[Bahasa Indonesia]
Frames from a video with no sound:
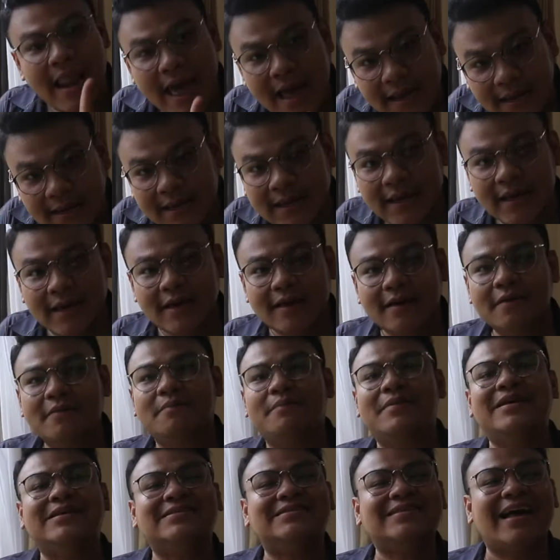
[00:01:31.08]
lagi,
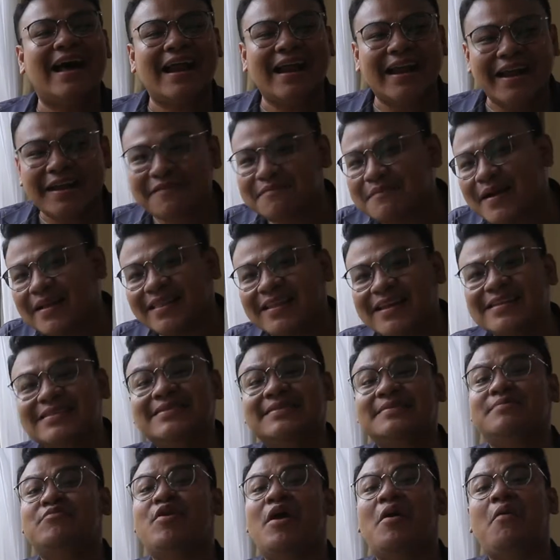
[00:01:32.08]
bisa nikmatin
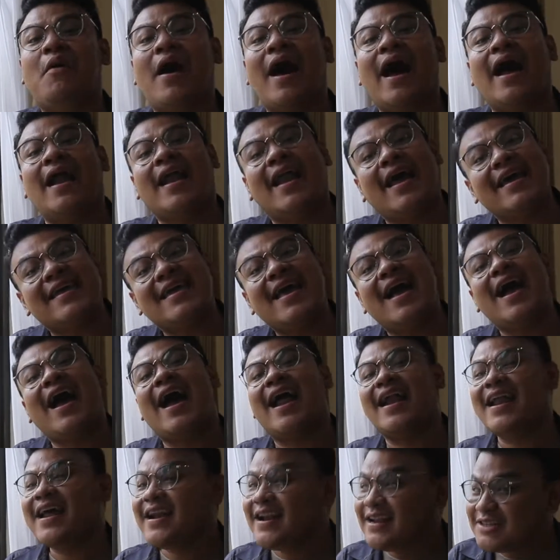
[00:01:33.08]
semua wahana yang
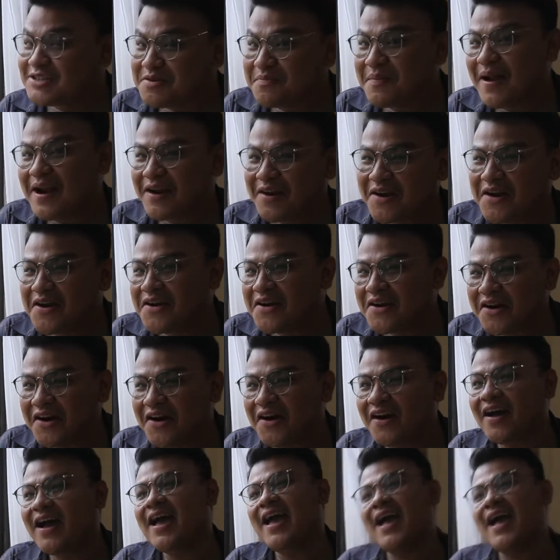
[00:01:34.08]
ada di Coba Rondo.